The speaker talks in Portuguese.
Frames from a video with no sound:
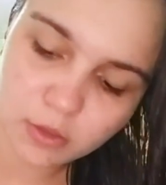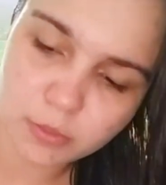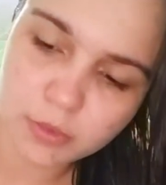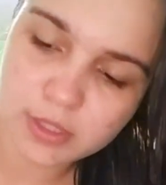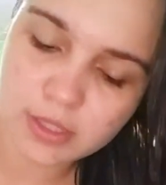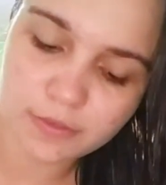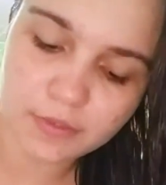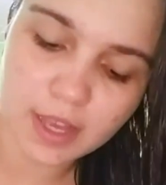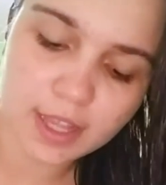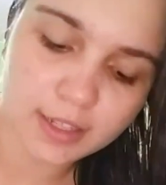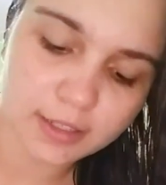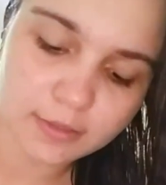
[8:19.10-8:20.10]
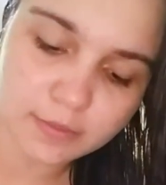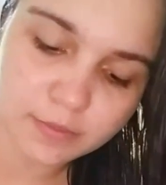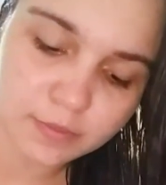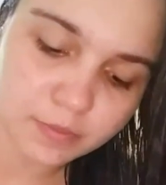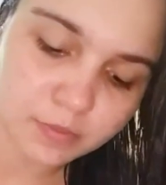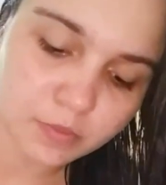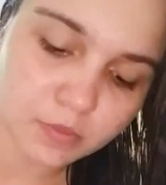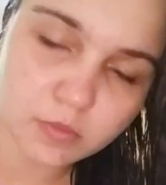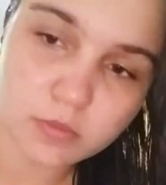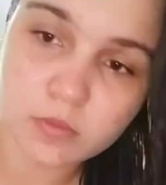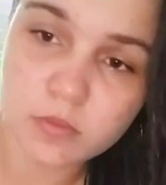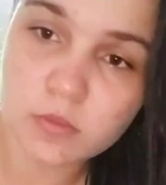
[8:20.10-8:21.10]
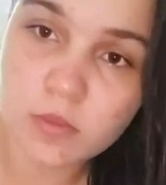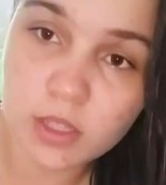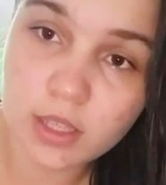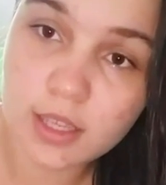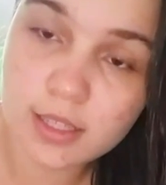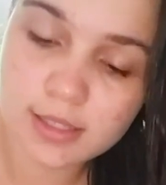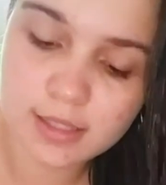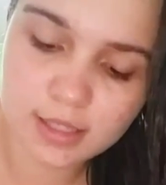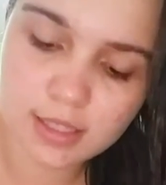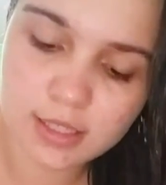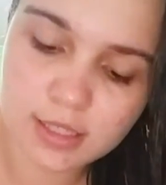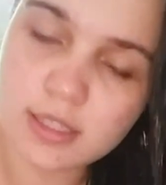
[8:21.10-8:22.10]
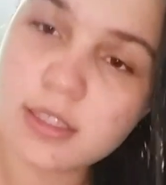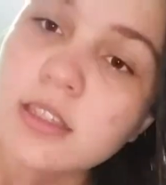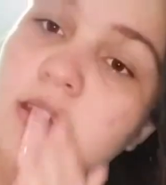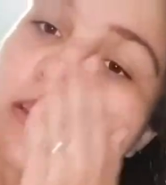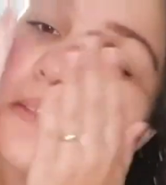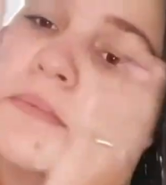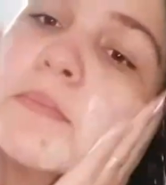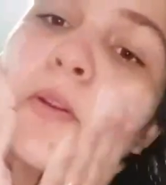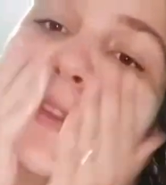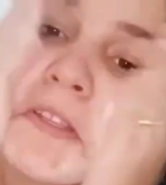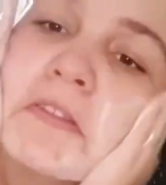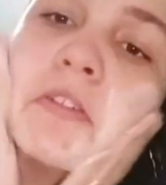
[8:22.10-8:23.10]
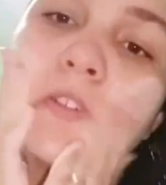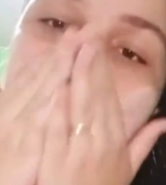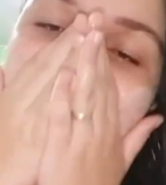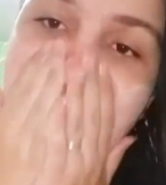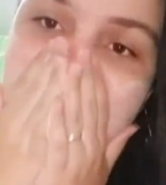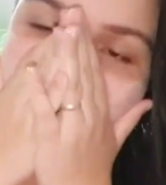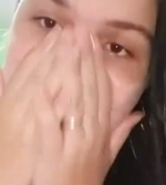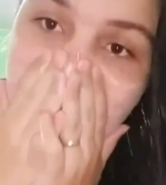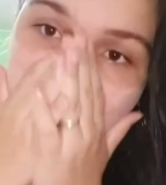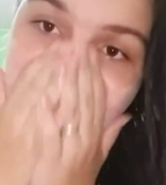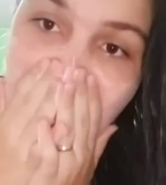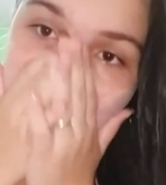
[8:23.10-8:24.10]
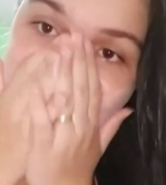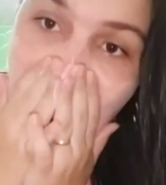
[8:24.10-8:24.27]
Como que se fala? Esse protetor solar aqui.